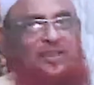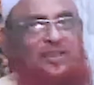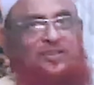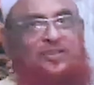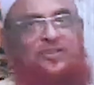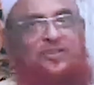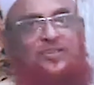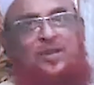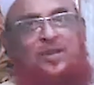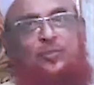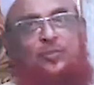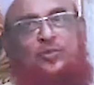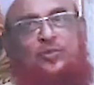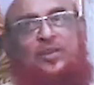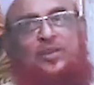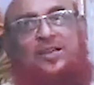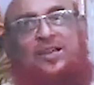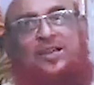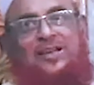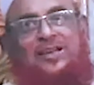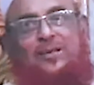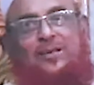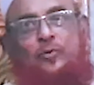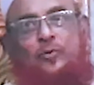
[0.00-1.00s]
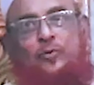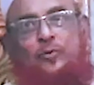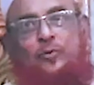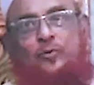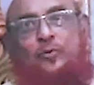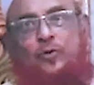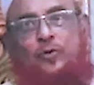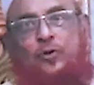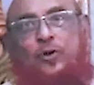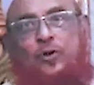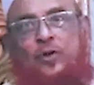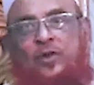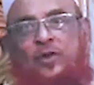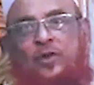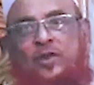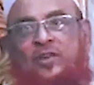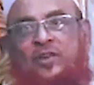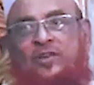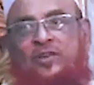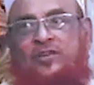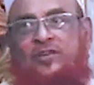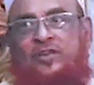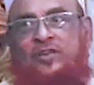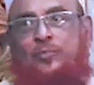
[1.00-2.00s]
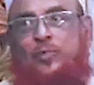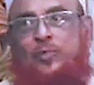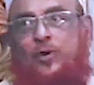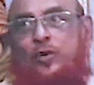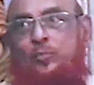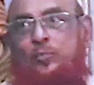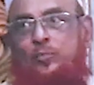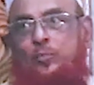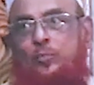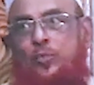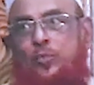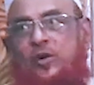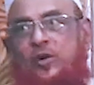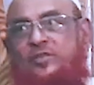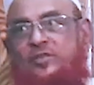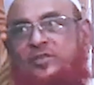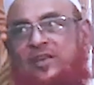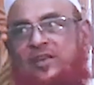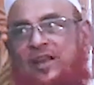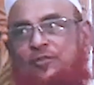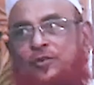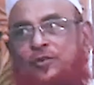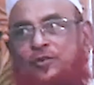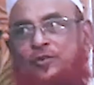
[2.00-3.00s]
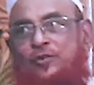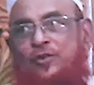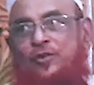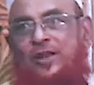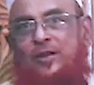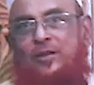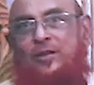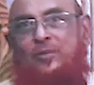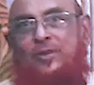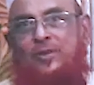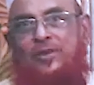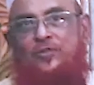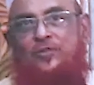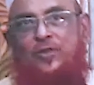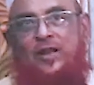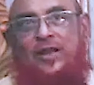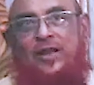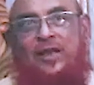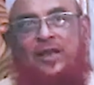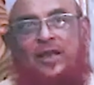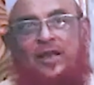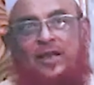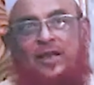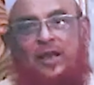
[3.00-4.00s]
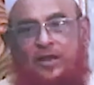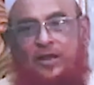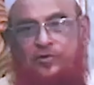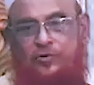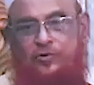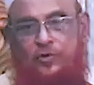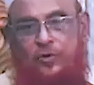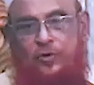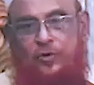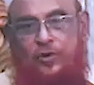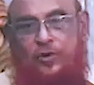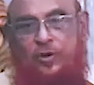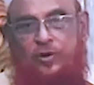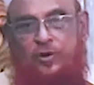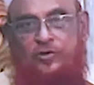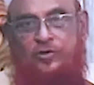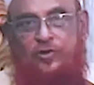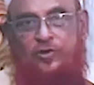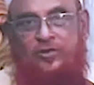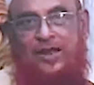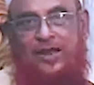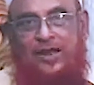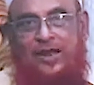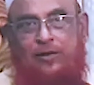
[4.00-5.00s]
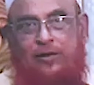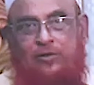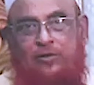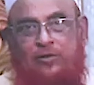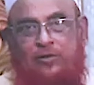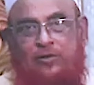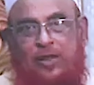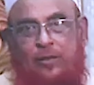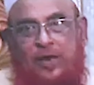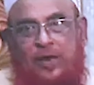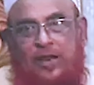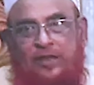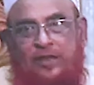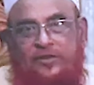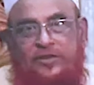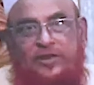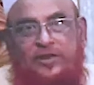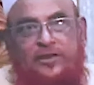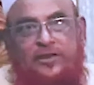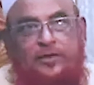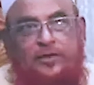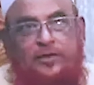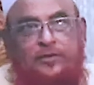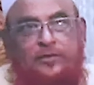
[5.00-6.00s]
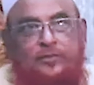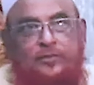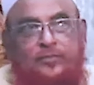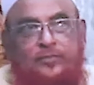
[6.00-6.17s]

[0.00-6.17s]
ইহাদিসটা বুঝে থাকলে বলুন তো জীবন বর যারা ফজরের নমাজ ফরে না এরা শরীর শয়তানের কতলা বান আছে